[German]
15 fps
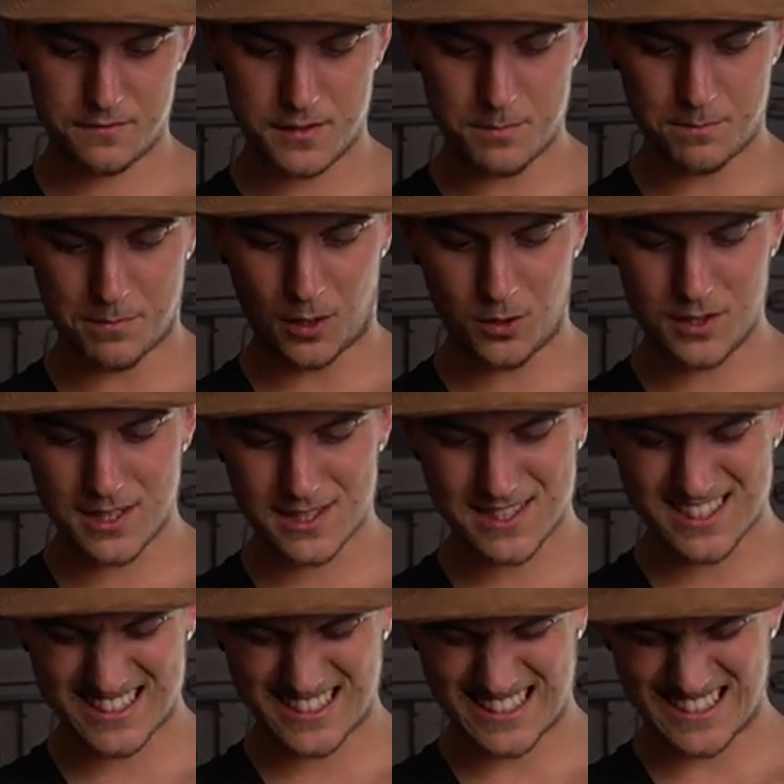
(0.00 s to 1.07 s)
wir bauen jetzt
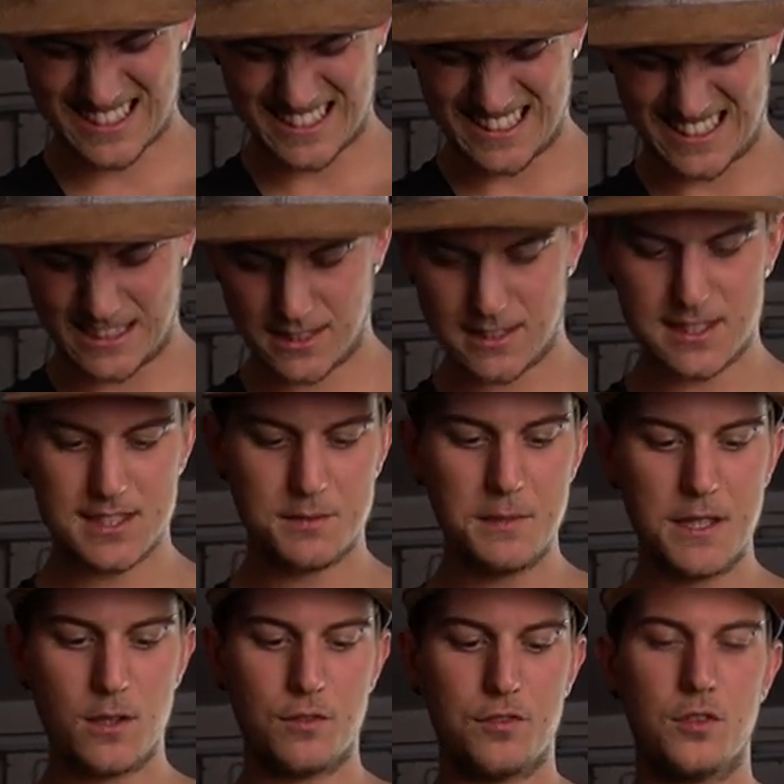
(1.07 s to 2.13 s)
das
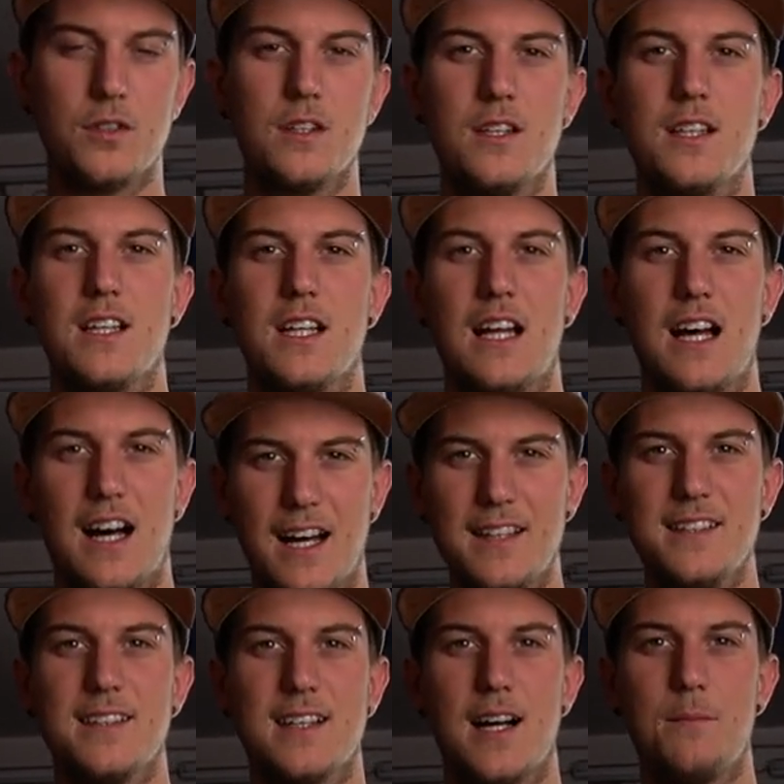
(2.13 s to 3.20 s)
Mikrofon an
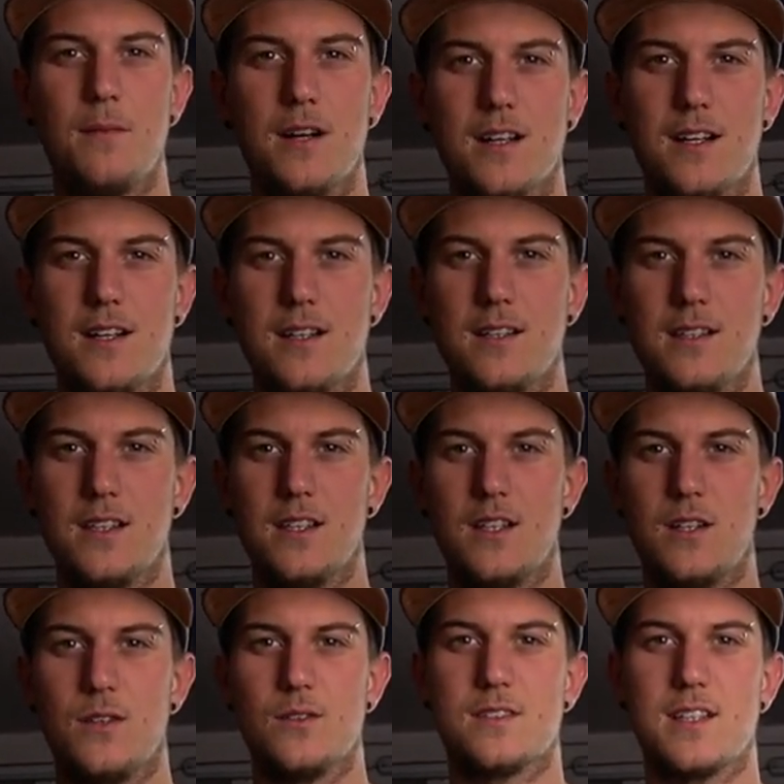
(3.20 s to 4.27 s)
die Kamera
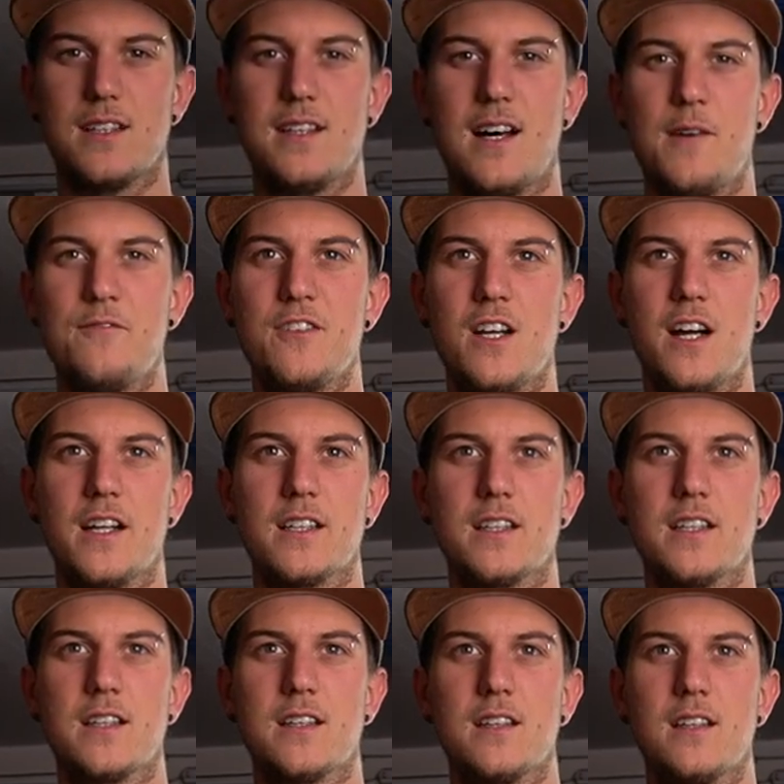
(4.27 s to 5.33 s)
und dann haben wir
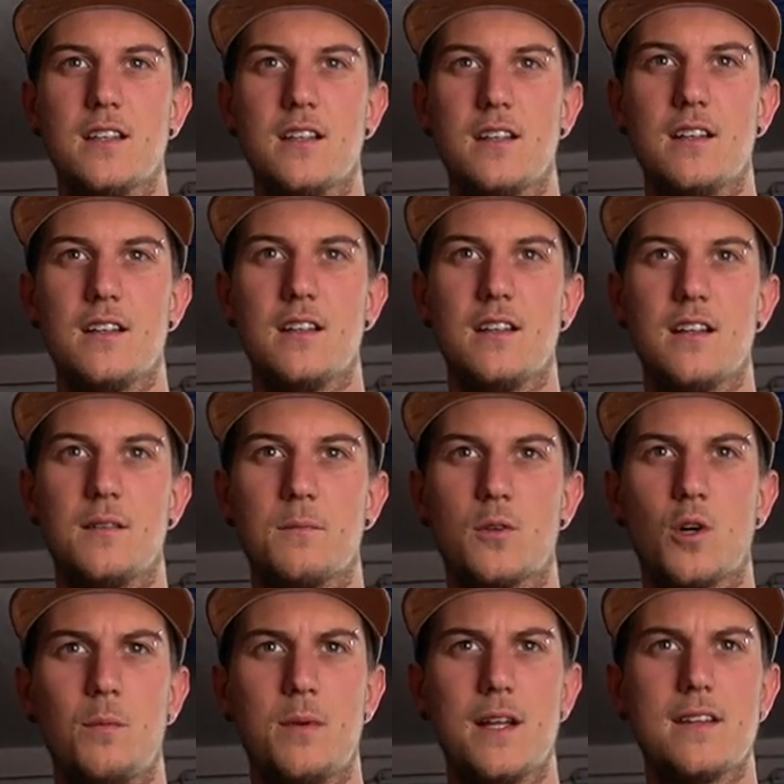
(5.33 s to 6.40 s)
eigentlich ähm,
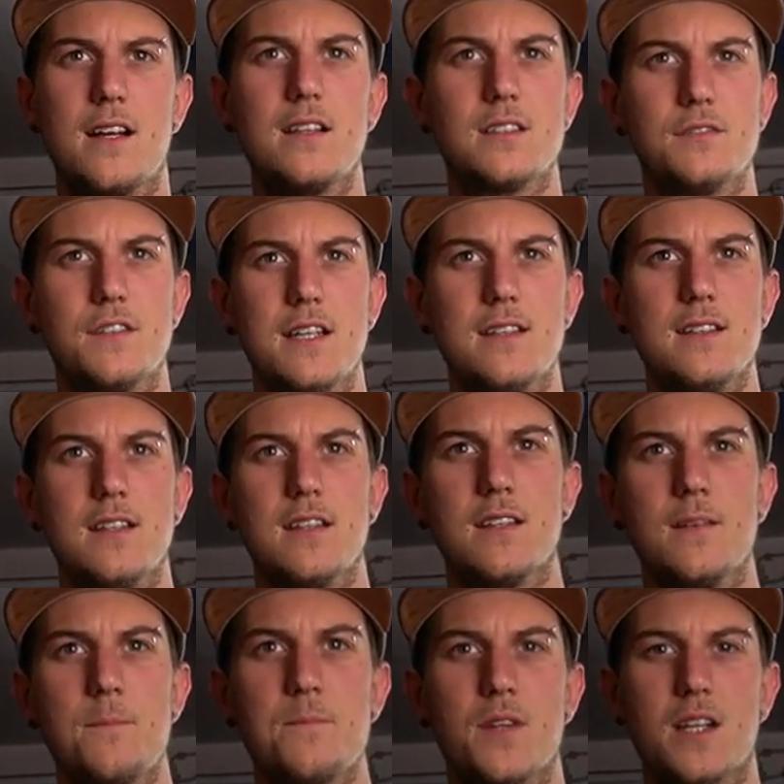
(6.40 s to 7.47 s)
komplett alles fertig.
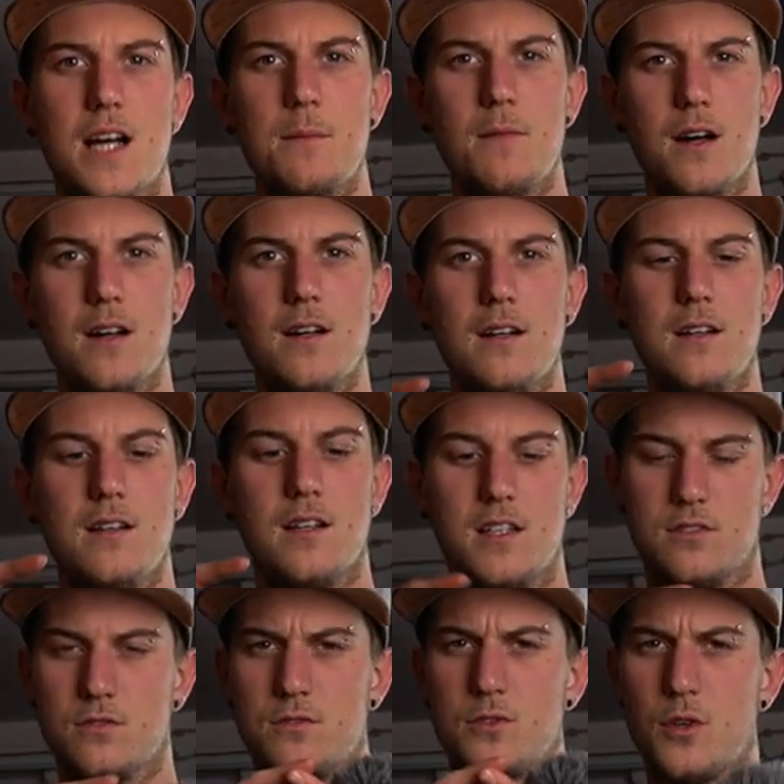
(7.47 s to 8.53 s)
Kamera,
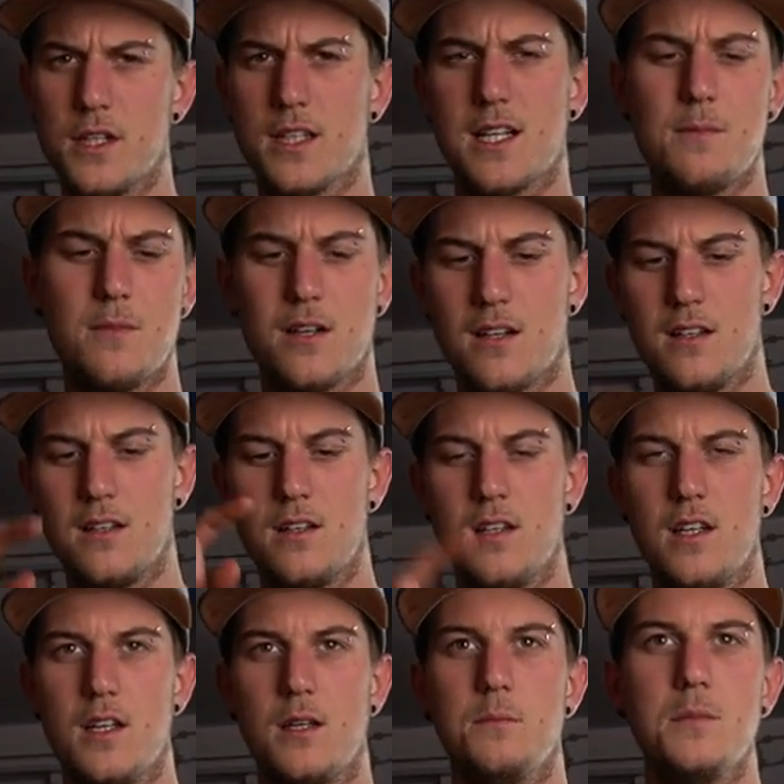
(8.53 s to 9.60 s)
also neue Kamera,
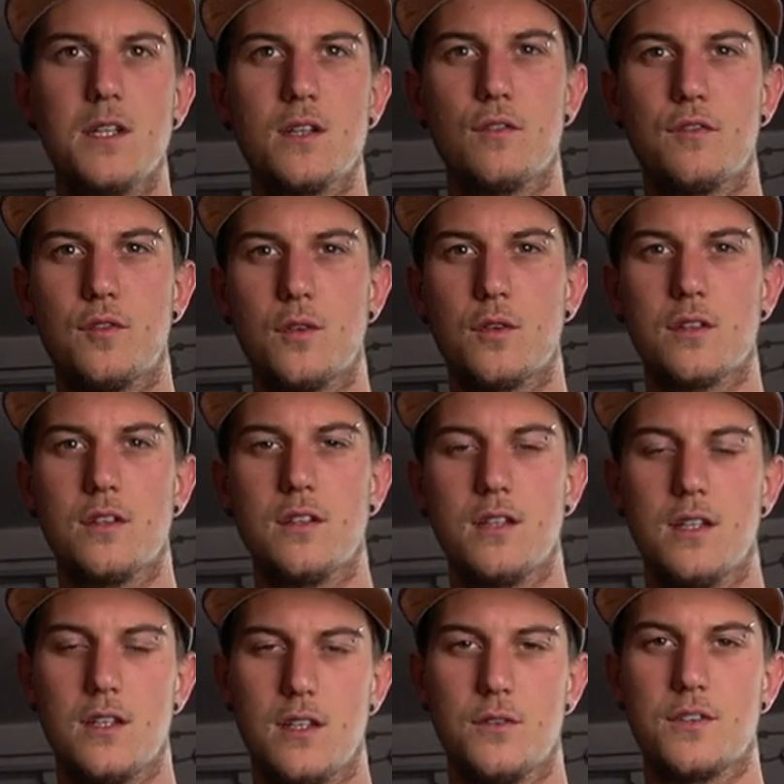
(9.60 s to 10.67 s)
Mikrofon
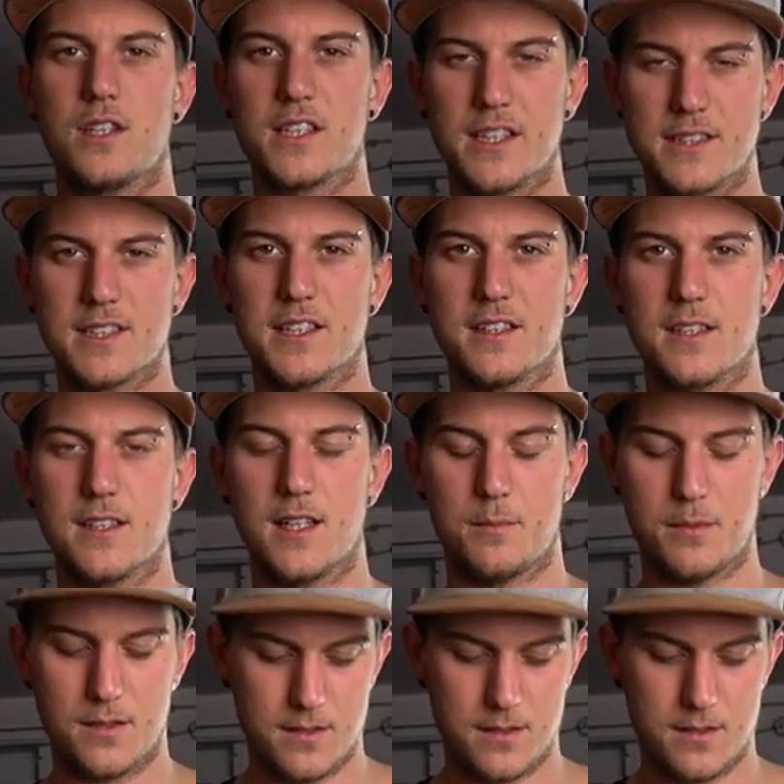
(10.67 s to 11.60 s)
und dann geht's richtig ab.